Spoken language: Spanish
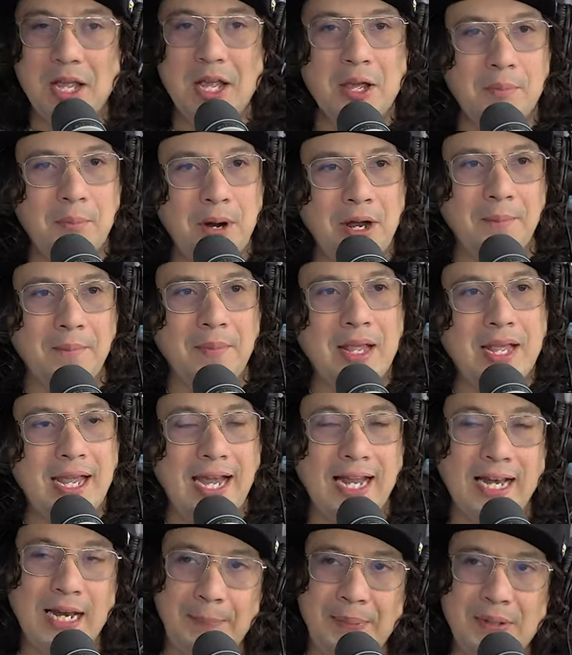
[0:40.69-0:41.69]
Bueno,
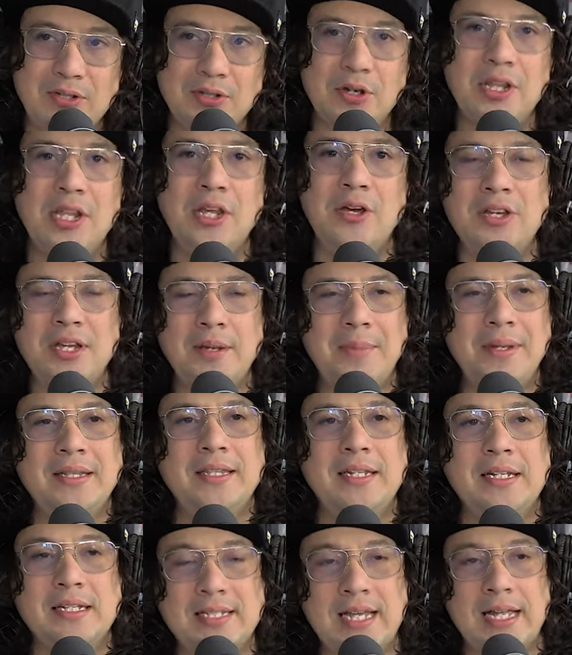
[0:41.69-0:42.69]
el episodio de hoy es muy
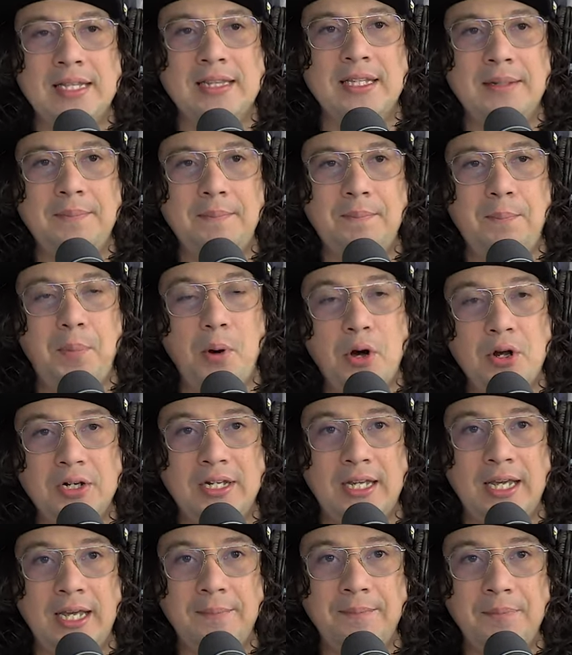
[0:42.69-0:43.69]
interesante
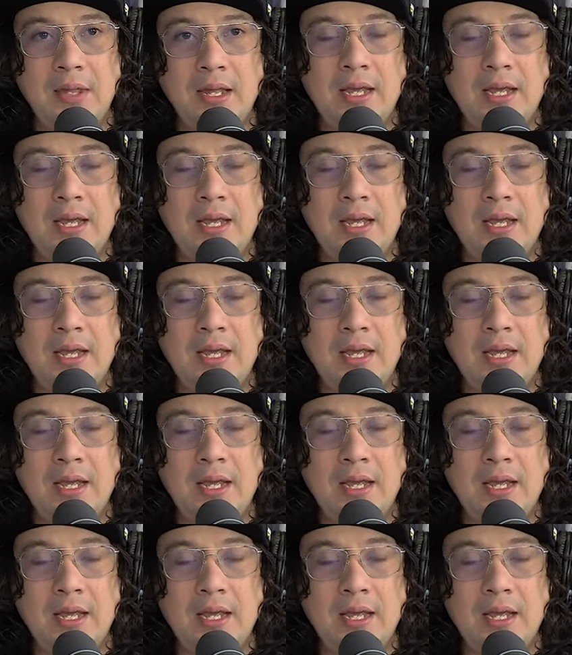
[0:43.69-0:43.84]
porque